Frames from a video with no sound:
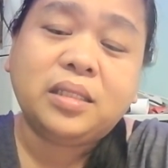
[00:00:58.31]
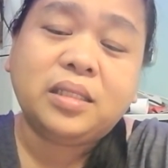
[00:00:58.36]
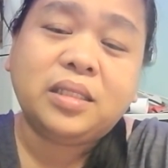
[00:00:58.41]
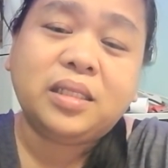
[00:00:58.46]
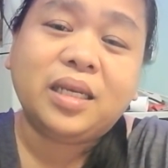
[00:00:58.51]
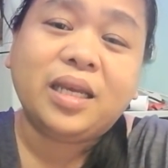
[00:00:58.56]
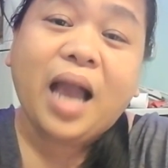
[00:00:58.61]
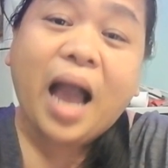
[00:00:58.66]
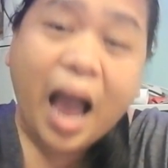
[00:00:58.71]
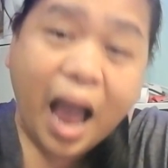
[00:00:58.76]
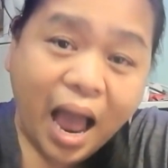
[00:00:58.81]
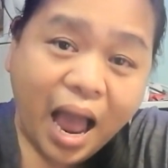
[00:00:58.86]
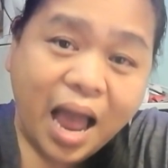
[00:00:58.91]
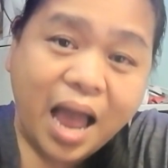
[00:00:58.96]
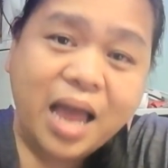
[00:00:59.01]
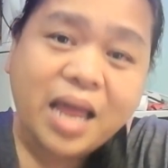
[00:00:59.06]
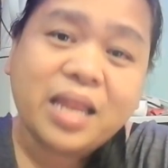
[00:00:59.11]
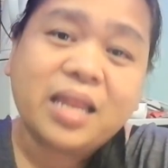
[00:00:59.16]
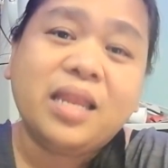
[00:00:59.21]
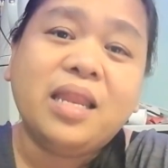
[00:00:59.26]

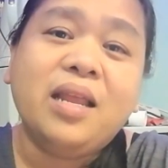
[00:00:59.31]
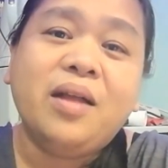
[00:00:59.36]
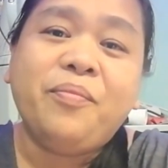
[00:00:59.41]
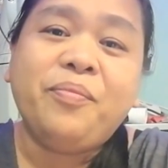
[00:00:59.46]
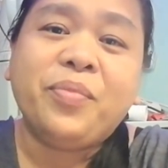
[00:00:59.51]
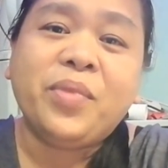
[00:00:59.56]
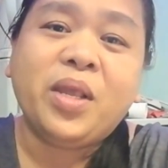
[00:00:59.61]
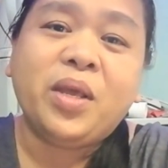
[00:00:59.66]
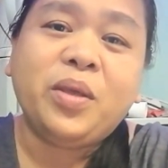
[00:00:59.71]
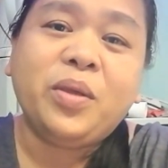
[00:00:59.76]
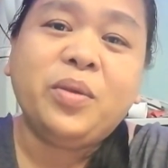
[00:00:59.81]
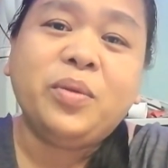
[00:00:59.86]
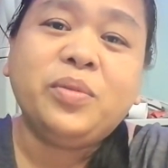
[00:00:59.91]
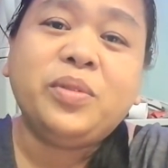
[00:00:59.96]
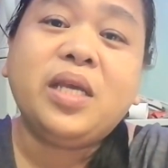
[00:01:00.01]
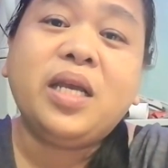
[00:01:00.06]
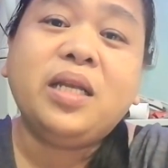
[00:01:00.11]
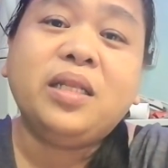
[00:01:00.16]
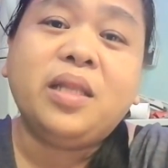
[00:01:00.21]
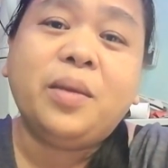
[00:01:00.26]
chikahan
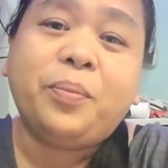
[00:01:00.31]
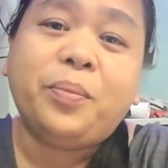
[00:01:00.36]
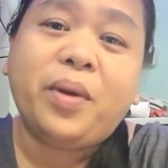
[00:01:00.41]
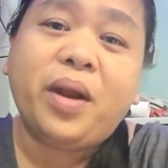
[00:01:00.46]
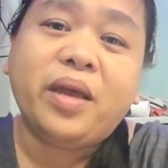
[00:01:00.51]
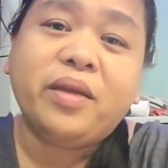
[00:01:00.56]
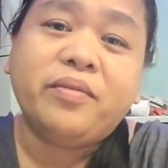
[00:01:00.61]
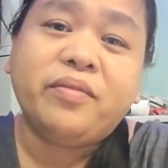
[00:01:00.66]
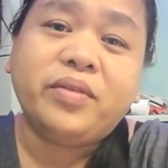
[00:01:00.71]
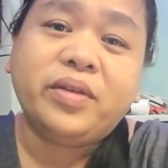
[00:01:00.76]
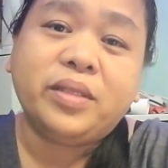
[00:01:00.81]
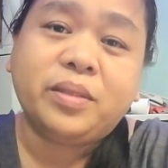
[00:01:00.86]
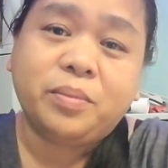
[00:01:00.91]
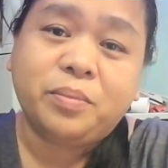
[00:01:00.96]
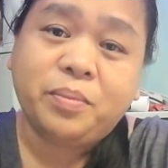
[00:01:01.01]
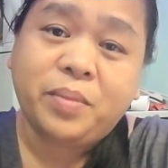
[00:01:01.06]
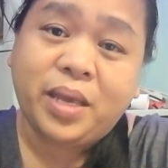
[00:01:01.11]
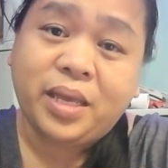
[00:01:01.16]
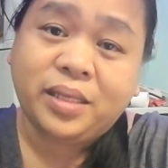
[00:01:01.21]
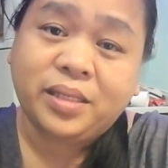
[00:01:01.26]
using the private
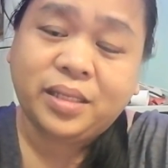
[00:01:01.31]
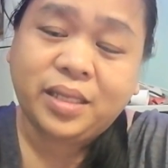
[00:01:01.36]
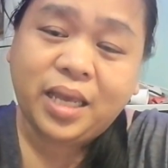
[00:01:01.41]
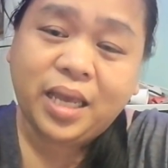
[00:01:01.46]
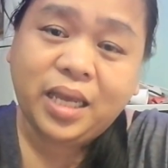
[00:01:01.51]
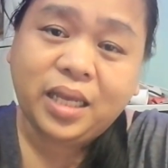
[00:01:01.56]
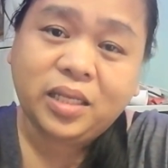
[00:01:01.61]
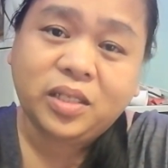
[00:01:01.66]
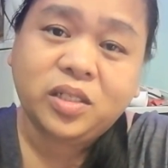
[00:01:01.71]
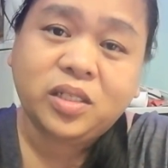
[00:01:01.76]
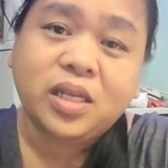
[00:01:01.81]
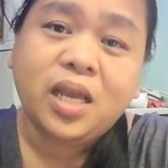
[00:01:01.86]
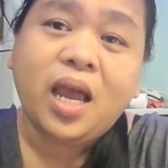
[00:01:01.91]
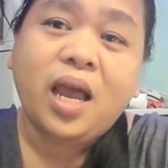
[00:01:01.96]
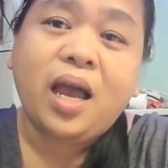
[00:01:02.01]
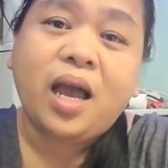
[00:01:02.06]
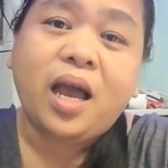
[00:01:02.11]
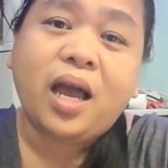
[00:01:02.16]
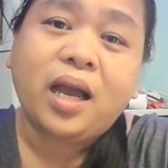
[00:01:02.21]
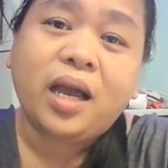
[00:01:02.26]
message.
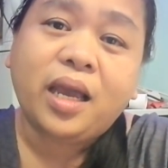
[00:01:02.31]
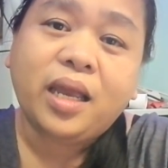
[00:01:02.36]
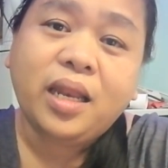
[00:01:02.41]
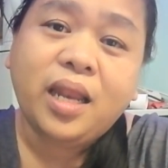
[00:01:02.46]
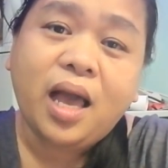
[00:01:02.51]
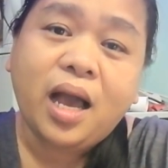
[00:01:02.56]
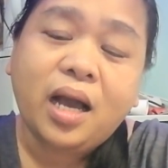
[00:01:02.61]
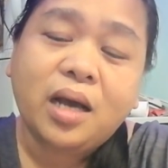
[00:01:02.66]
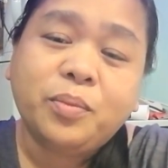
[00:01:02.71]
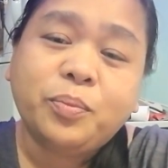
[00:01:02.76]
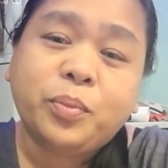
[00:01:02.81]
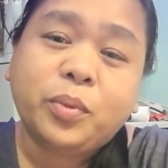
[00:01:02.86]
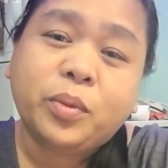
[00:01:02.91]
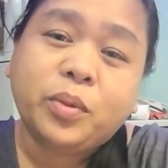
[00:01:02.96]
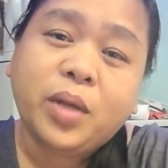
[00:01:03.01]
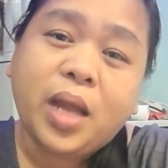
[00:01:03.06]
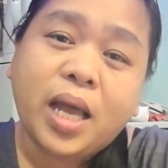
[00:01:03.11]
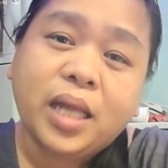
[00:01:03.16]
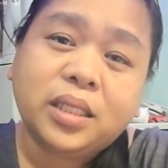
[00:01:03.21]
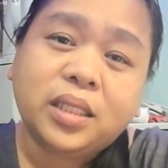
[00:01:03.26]
Ang kailangan
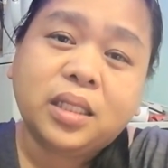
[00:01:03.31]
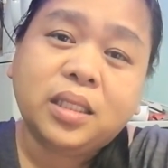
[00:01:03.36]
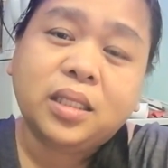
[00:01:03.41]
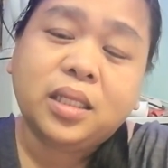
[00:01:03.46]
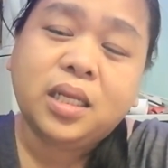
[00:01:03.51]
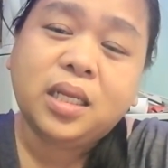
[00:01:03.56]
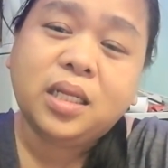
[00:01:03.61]
po natin